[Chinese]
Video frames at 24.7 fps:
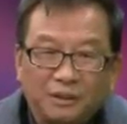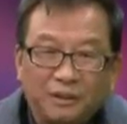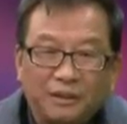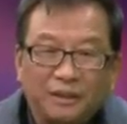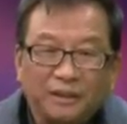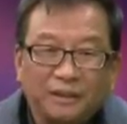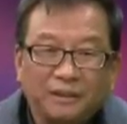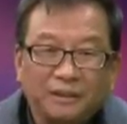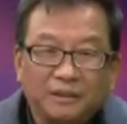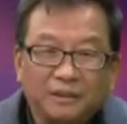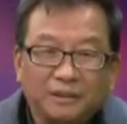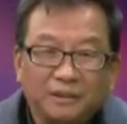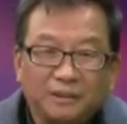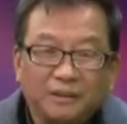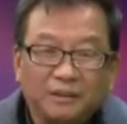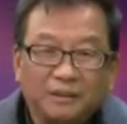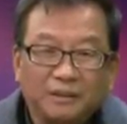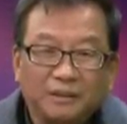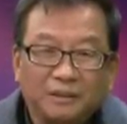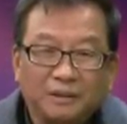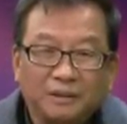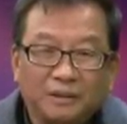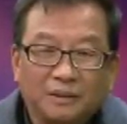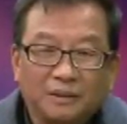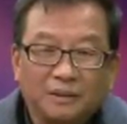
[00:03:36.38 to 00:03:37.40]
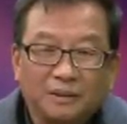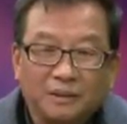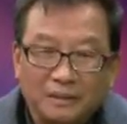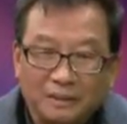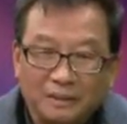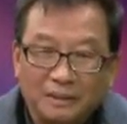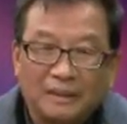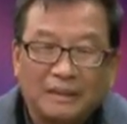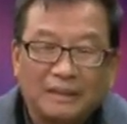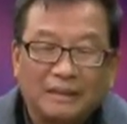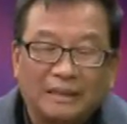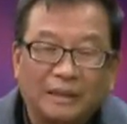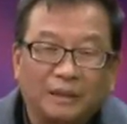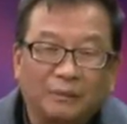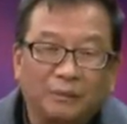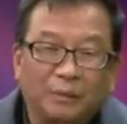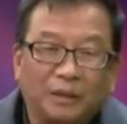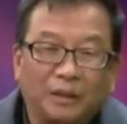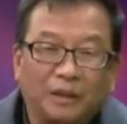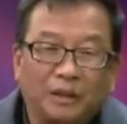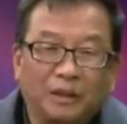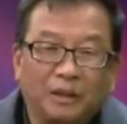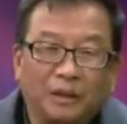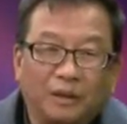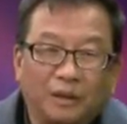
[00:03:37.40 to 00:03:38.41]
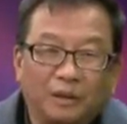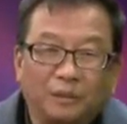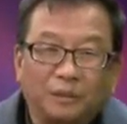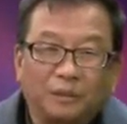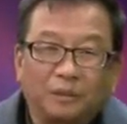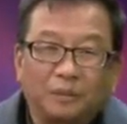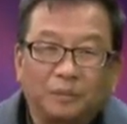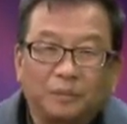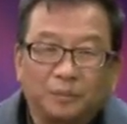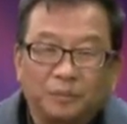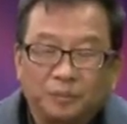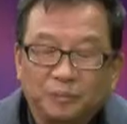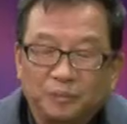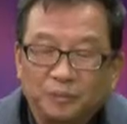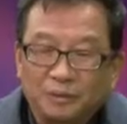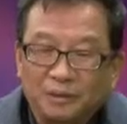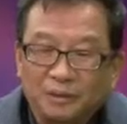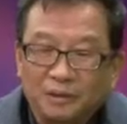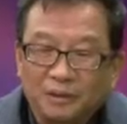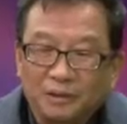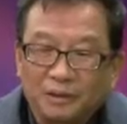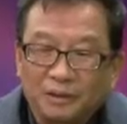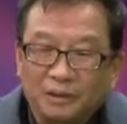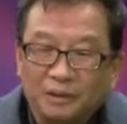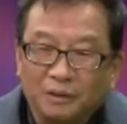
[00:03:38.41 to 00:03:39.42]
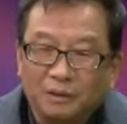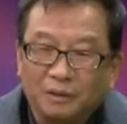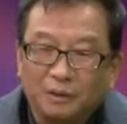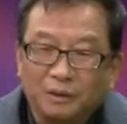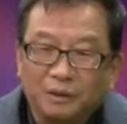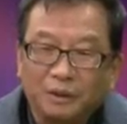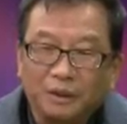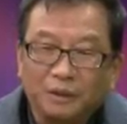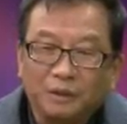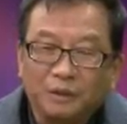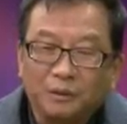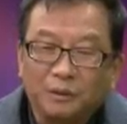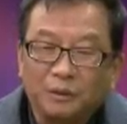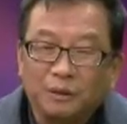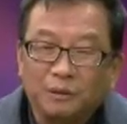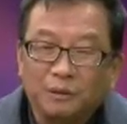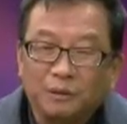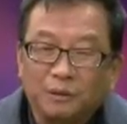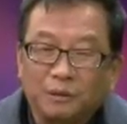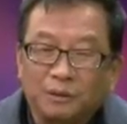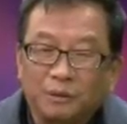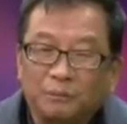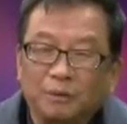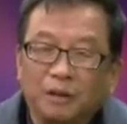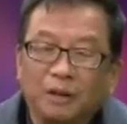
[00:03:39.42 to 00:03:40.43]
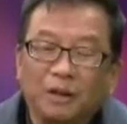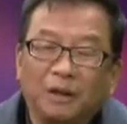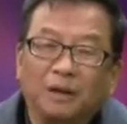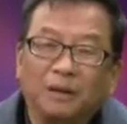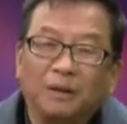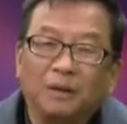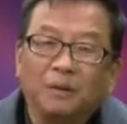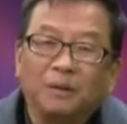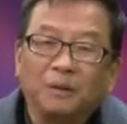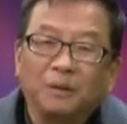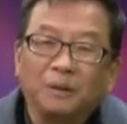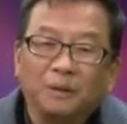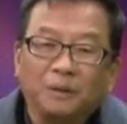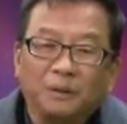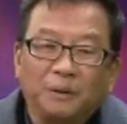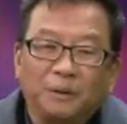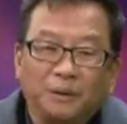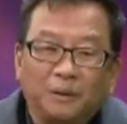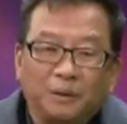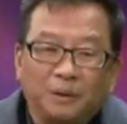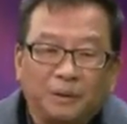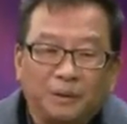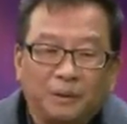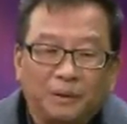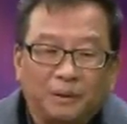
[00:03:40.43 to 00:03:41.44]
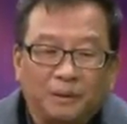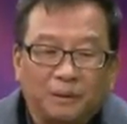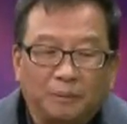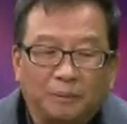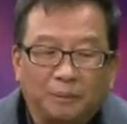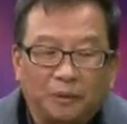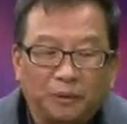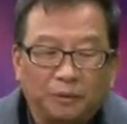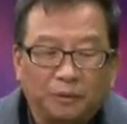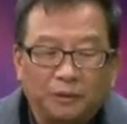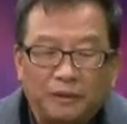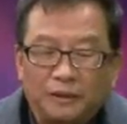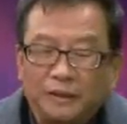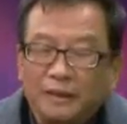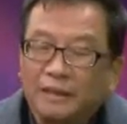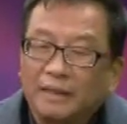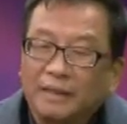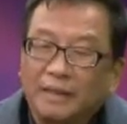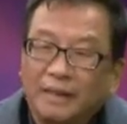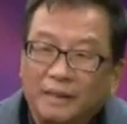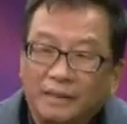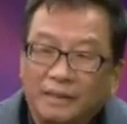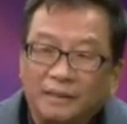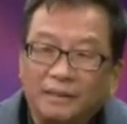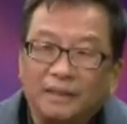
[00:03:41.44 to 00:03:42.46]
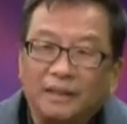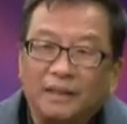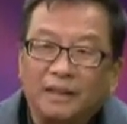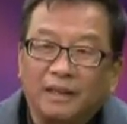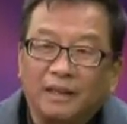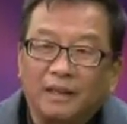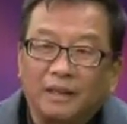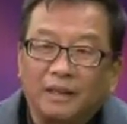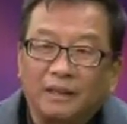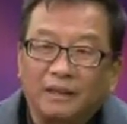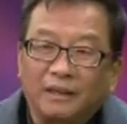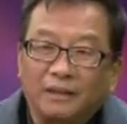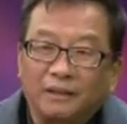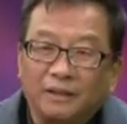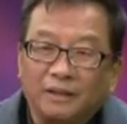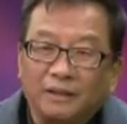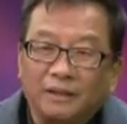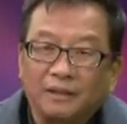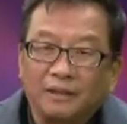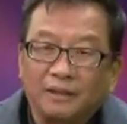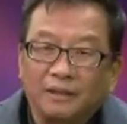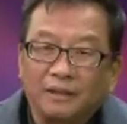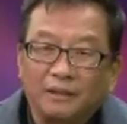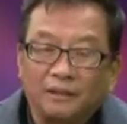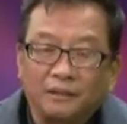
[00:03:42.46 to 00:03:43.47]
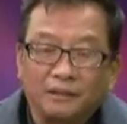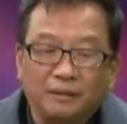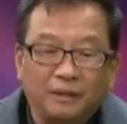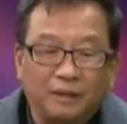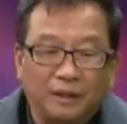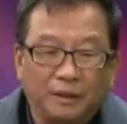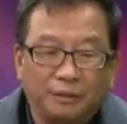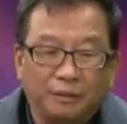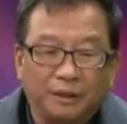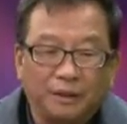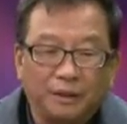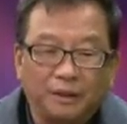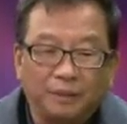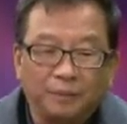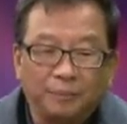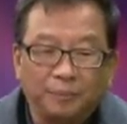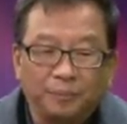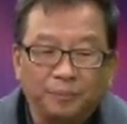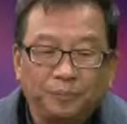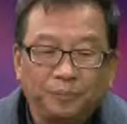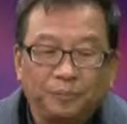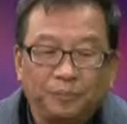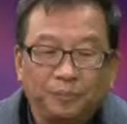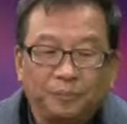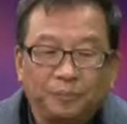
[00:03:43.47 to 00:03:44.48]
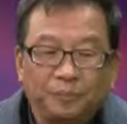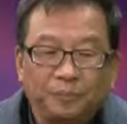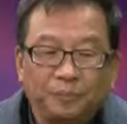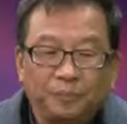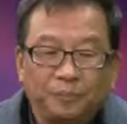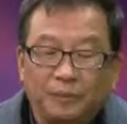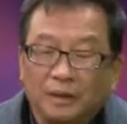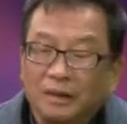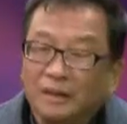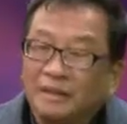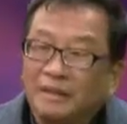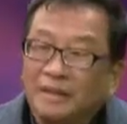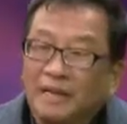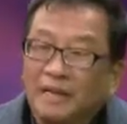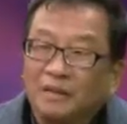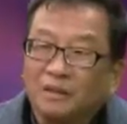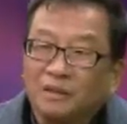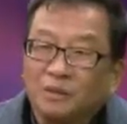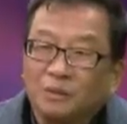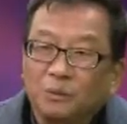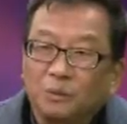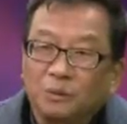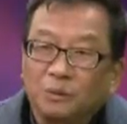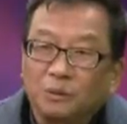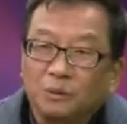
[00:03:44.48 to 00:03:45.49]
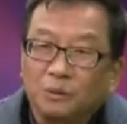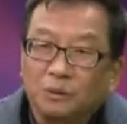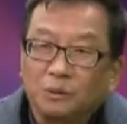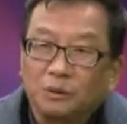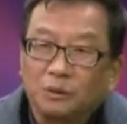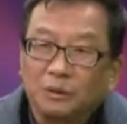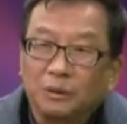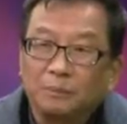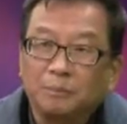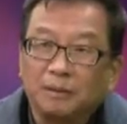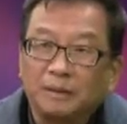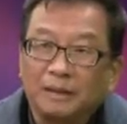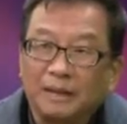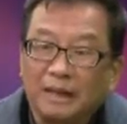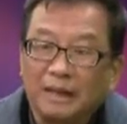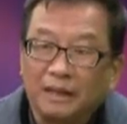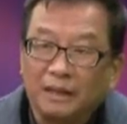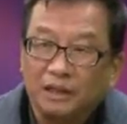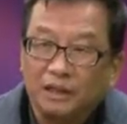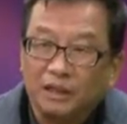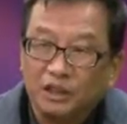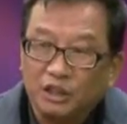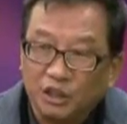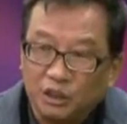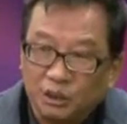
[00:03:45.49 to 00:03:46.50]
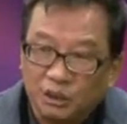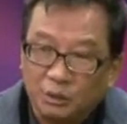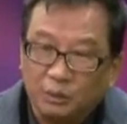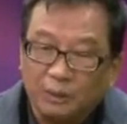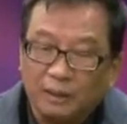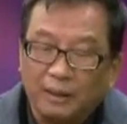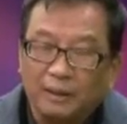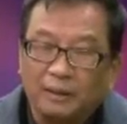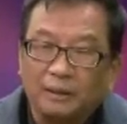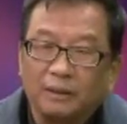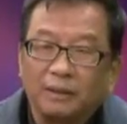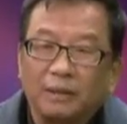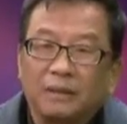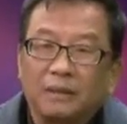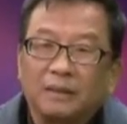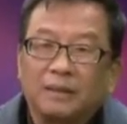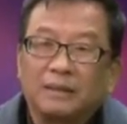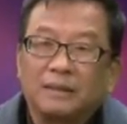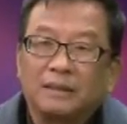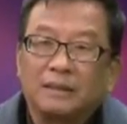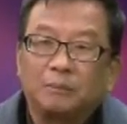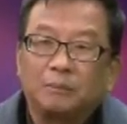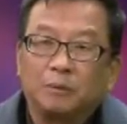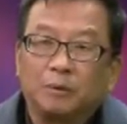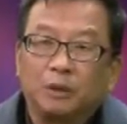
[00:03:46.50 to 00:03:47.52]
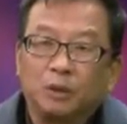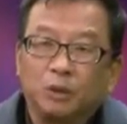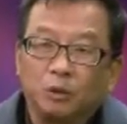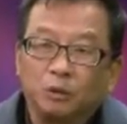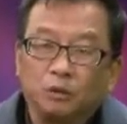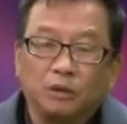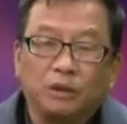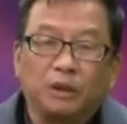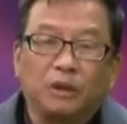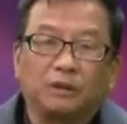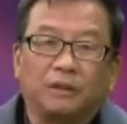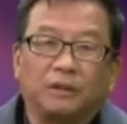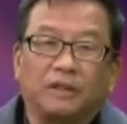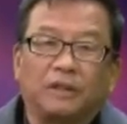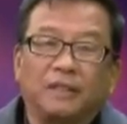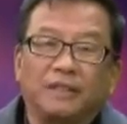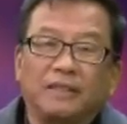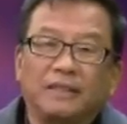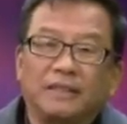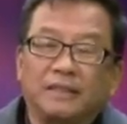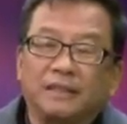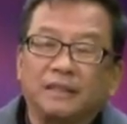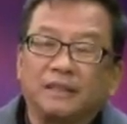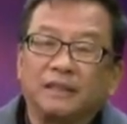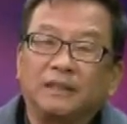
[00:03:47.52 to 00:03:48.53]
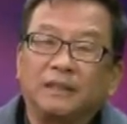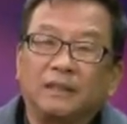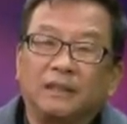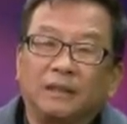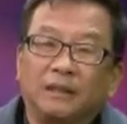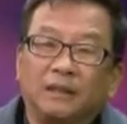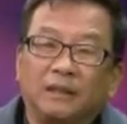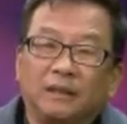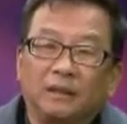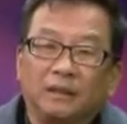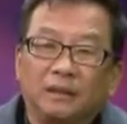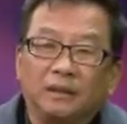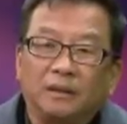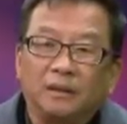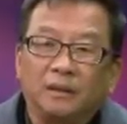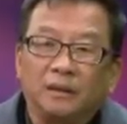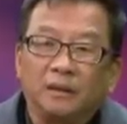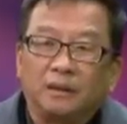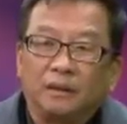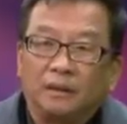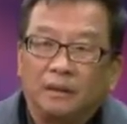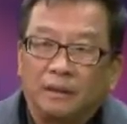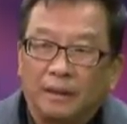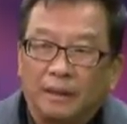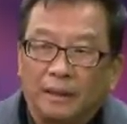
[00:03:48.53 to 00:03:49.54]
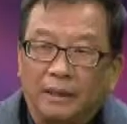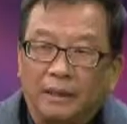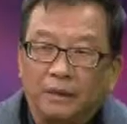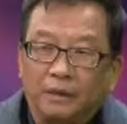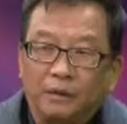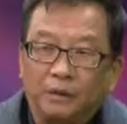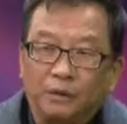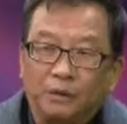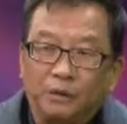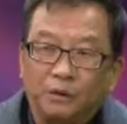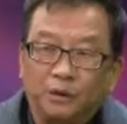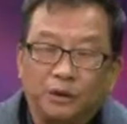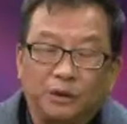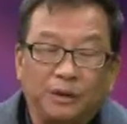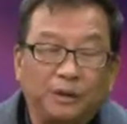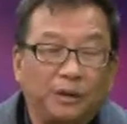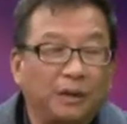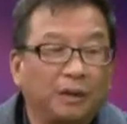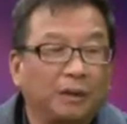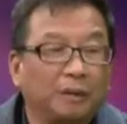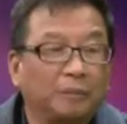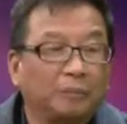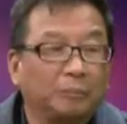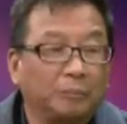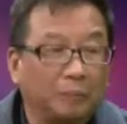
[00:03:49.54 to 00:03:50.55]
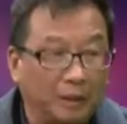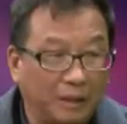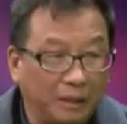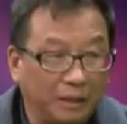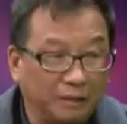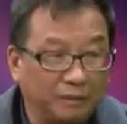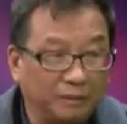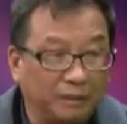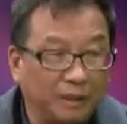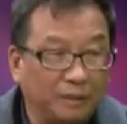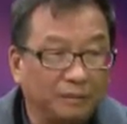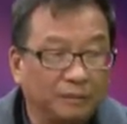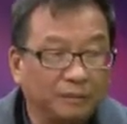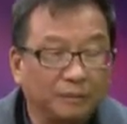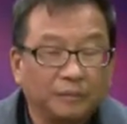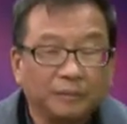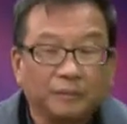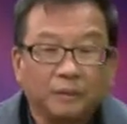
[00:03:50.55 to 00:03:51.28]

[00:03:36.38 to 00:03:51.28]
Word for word: 先跟大家问个好，各位电视观众，你们好。那么，我非常感谢钉钉 TV 能拿出这么大一个时段，这么重要的一个时节来宣扬梅兰芳。